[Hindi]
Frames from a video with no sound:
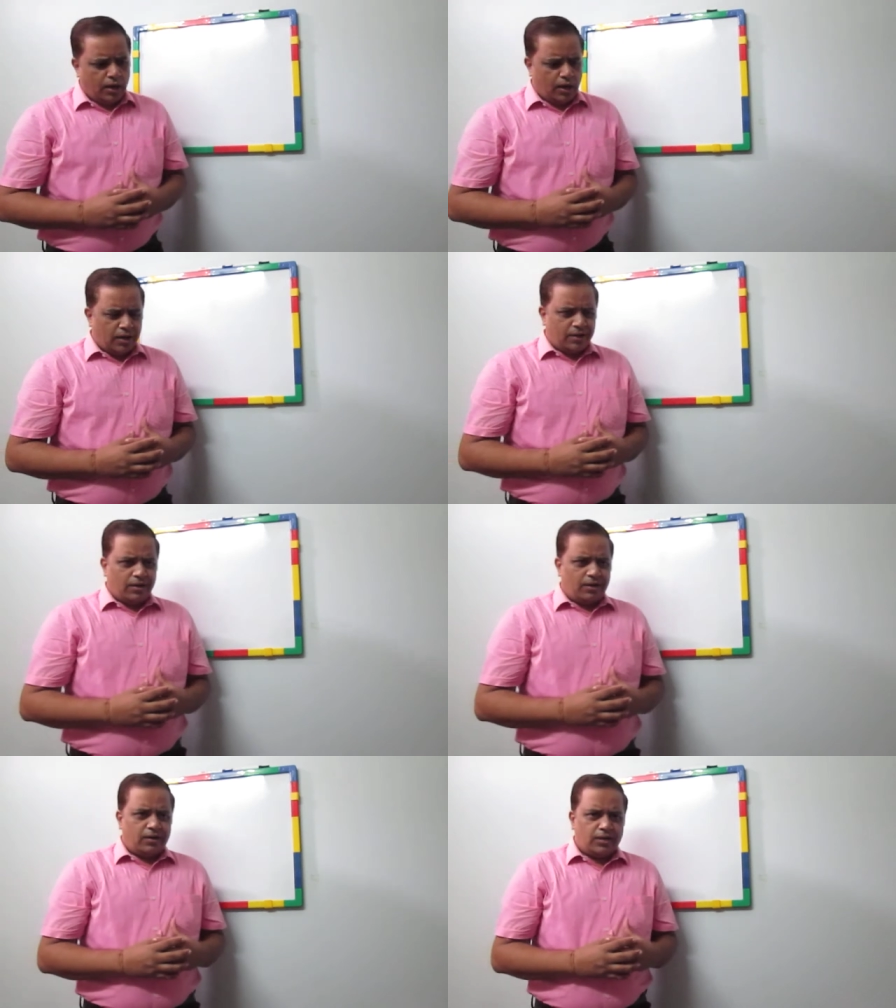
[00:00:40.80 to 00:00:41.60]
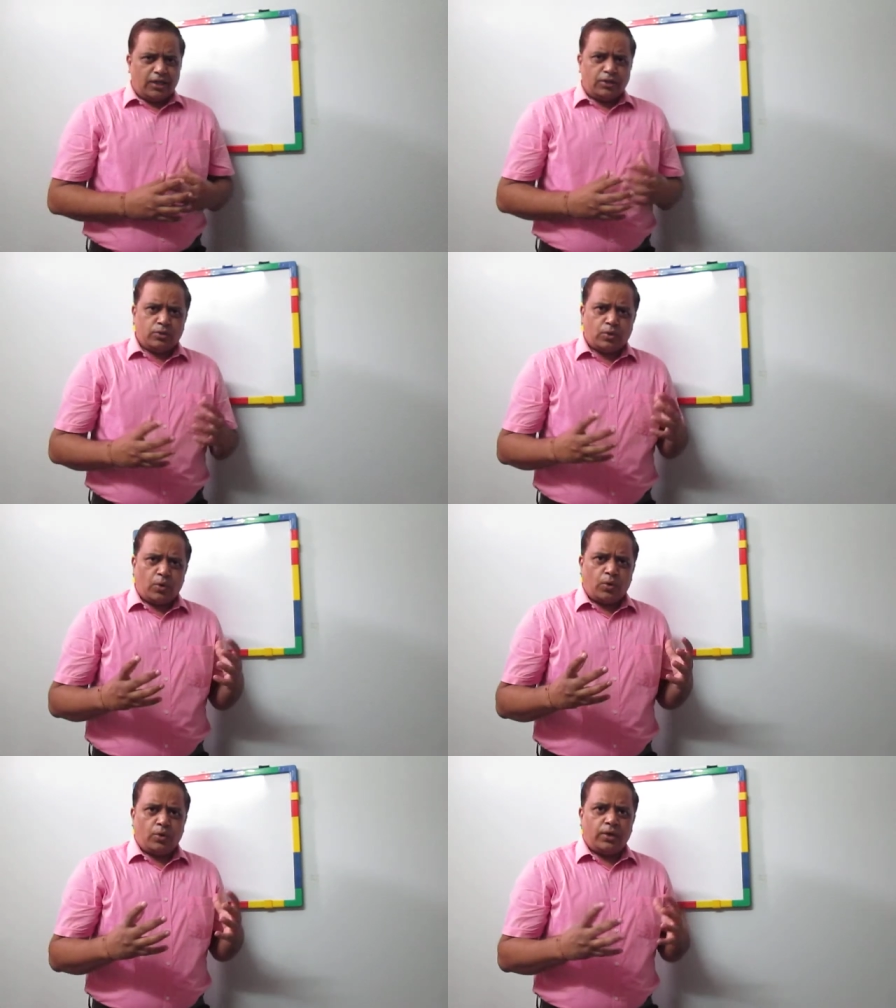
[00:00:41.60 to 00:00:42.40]
अगर इन
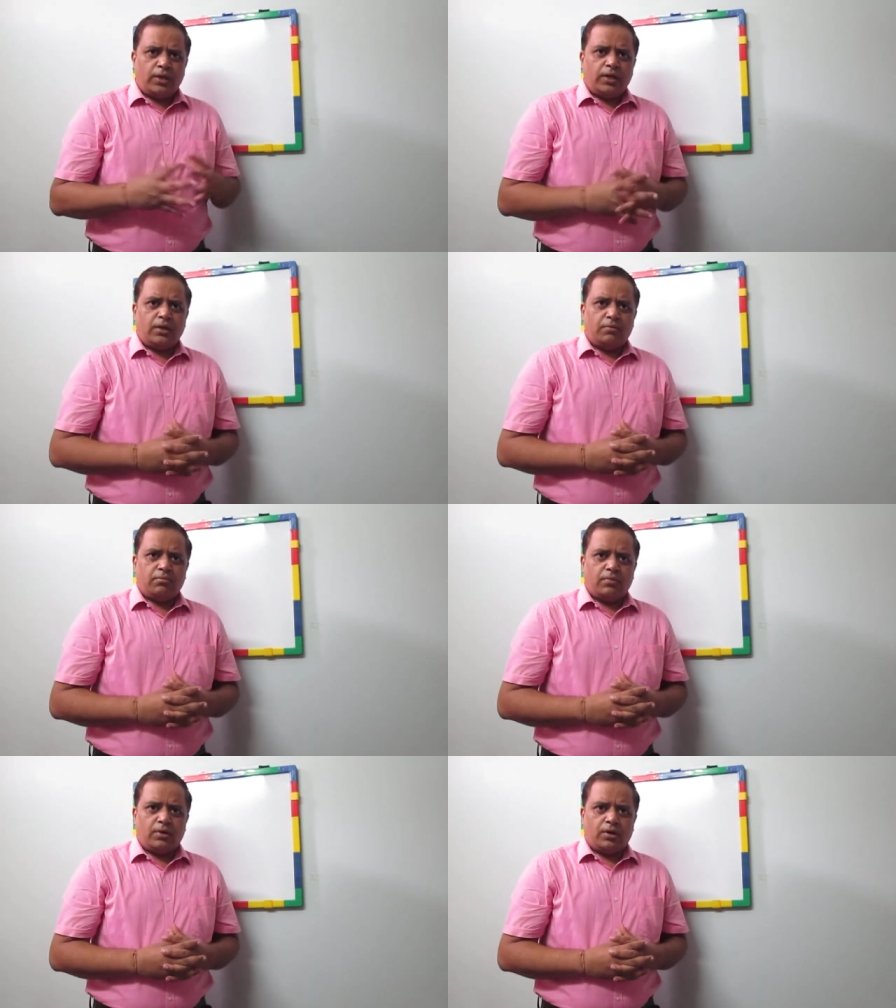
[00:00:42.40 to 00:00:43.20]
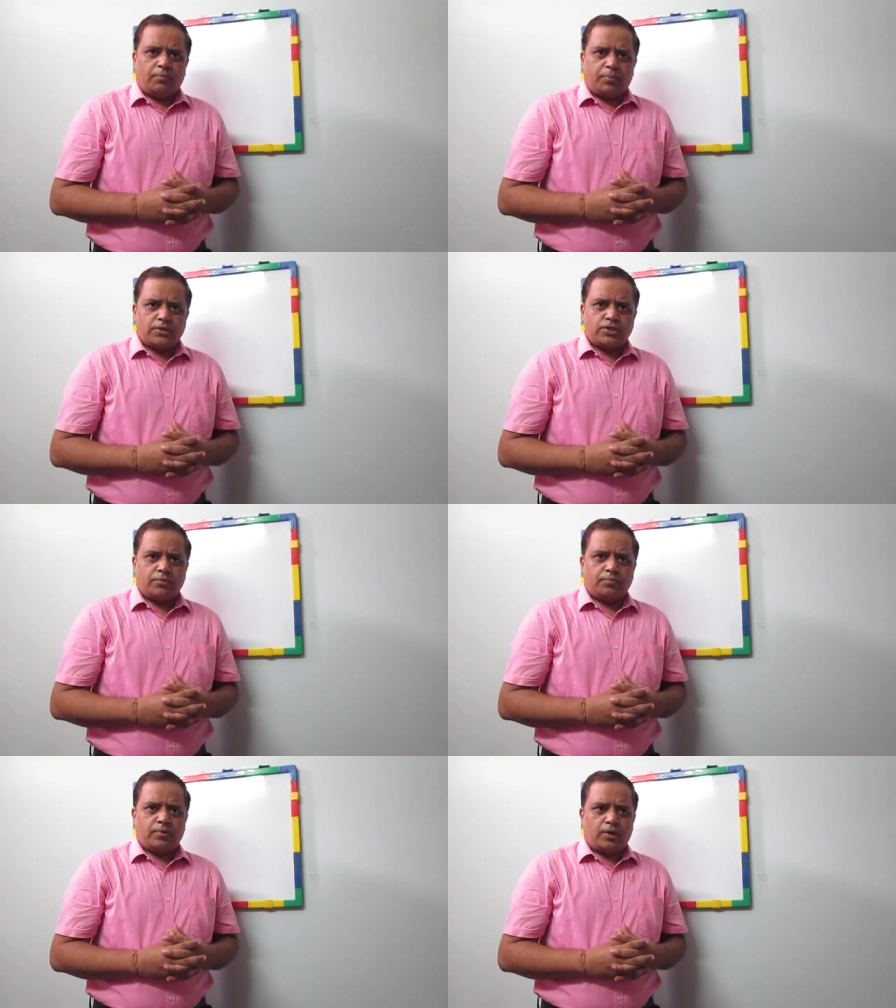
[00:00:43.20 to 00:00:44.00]
दोनों ही प्रश्न